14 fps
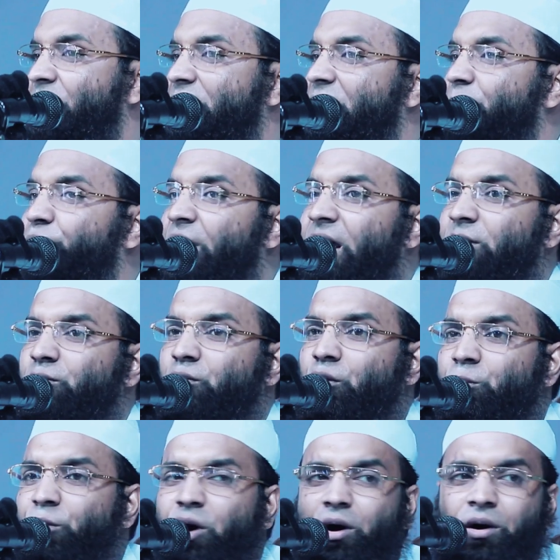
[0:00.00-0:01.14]
আমি যে বয়ান
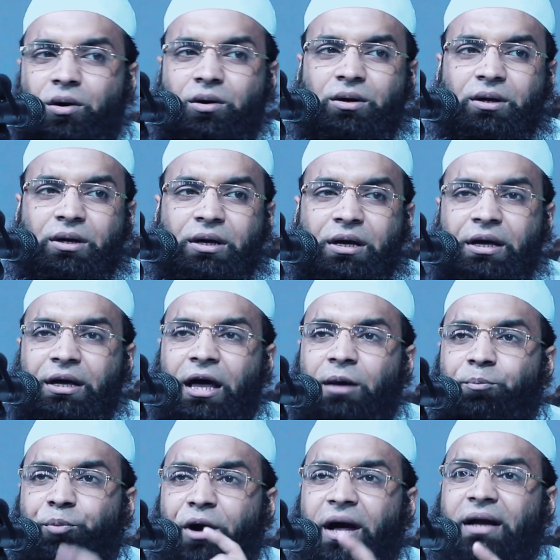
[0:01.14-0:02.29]
করব এই
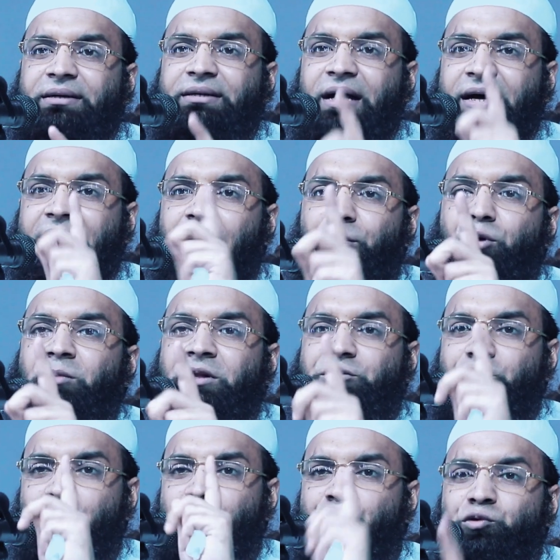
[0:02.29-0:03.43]
বয়ানটা
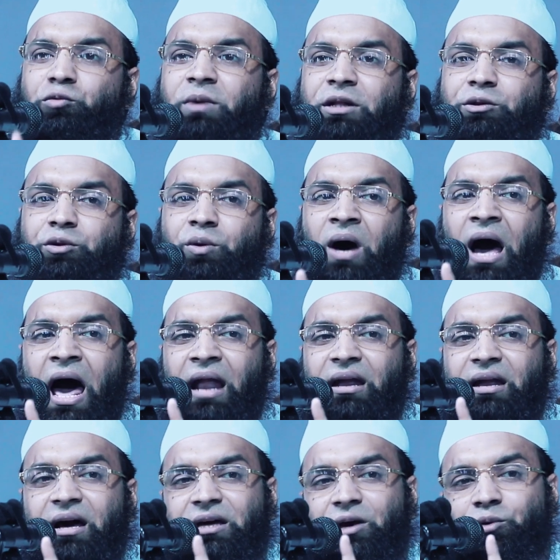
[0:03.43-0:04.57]
কেবলমাত্র শুধুমাত্র
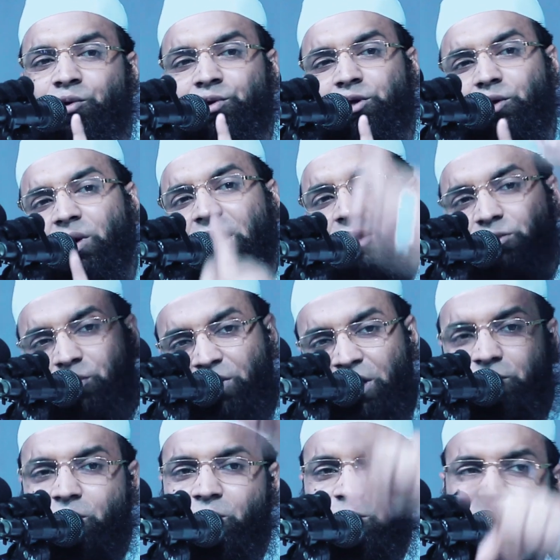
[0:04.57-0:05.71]
আল্লাহকে খুশি করার
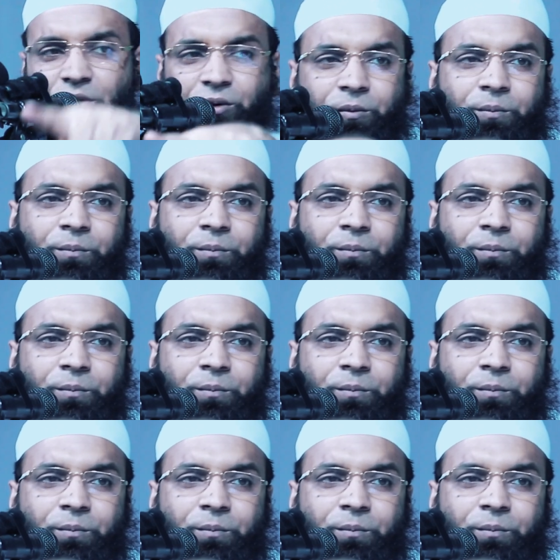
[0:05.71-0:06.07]
জন্যই করবো